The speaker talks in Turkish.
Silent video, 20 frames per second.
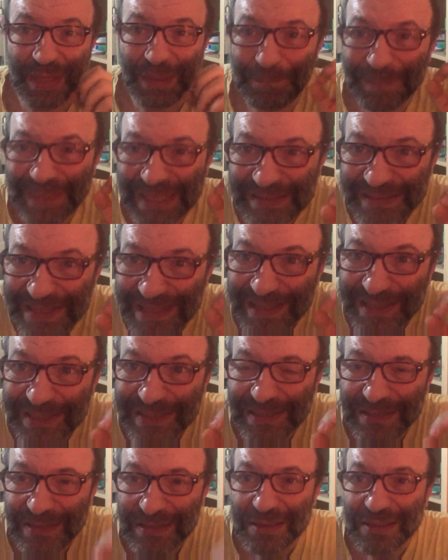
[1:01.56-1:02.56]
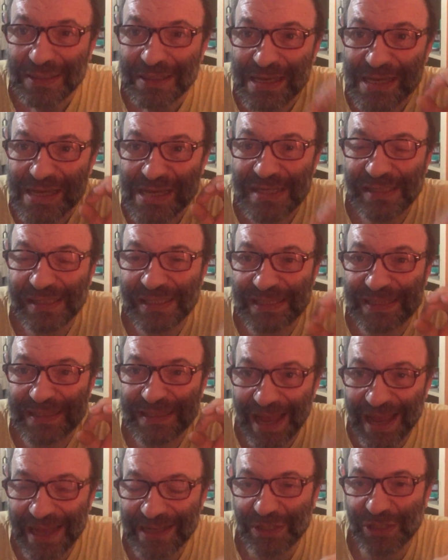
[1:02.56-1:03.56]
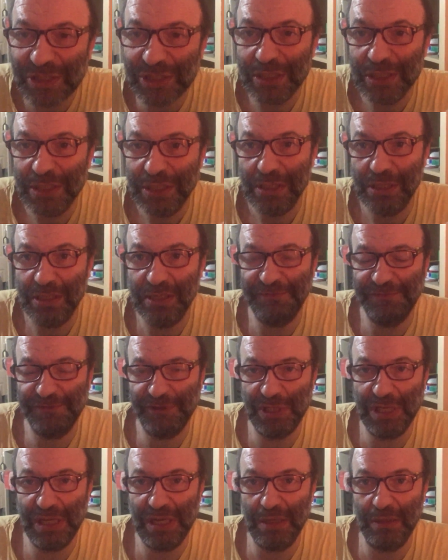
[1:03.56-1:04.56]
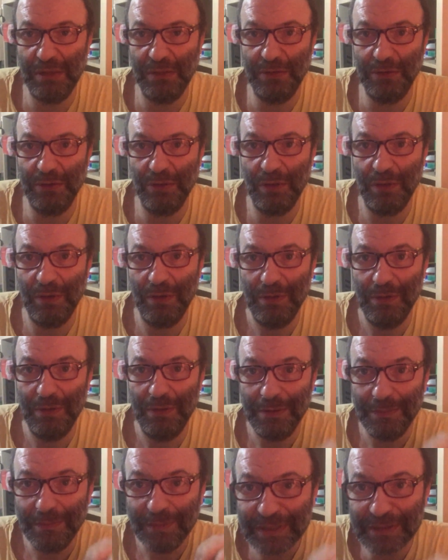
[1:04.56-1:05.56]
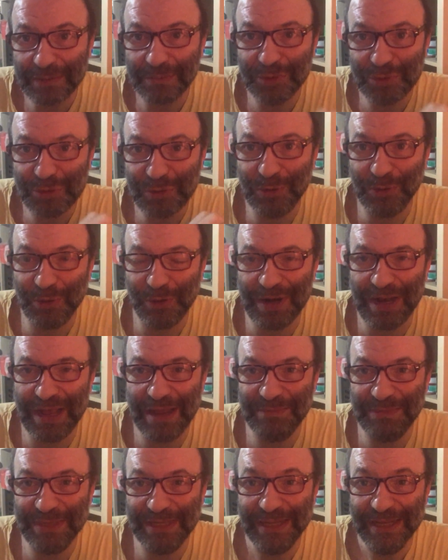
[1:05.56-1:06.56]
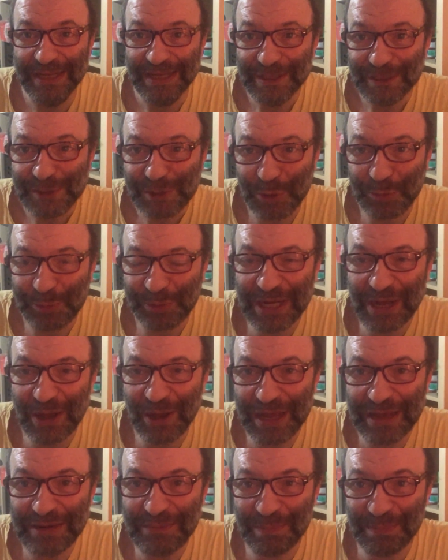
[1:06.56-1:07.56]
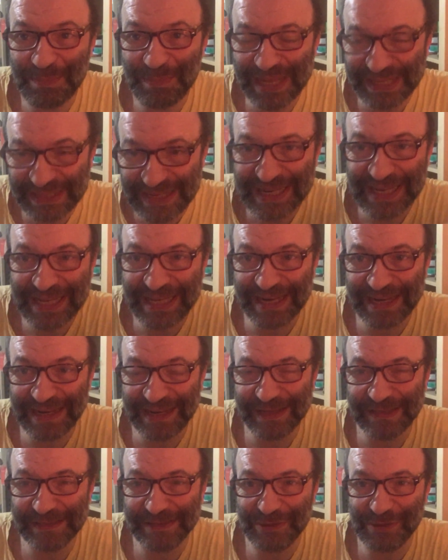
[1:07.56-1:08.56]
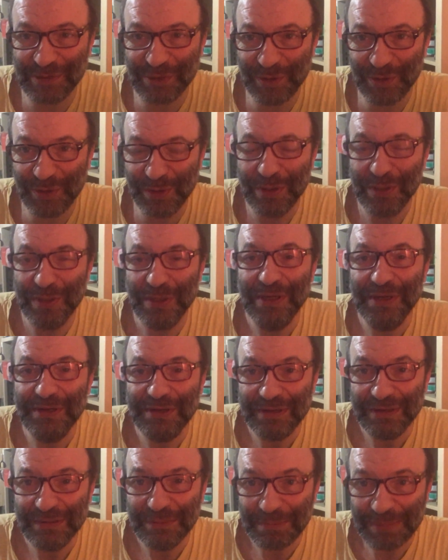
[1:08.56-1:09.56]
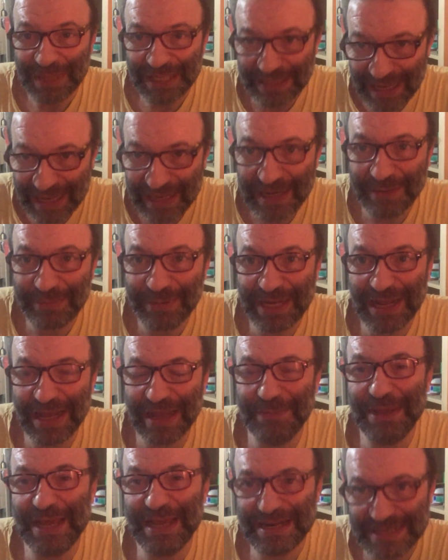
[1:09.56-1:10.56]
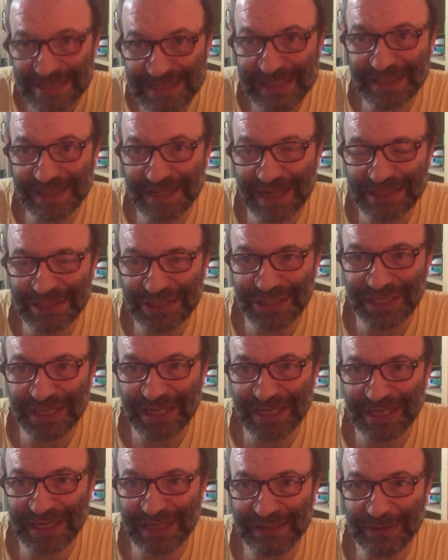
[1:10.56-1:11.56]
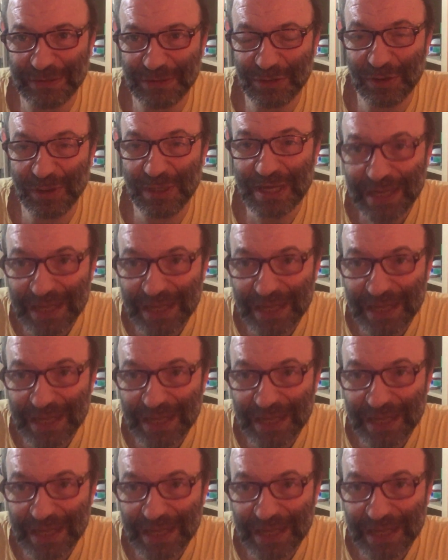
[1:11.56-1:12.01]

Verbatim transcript: Mitik istenç ifşa oluyor. Bakın bu çok önemli. Schopenhauer bedeni geri getiriyor. Bedenle beraber istenci geri getiriyor.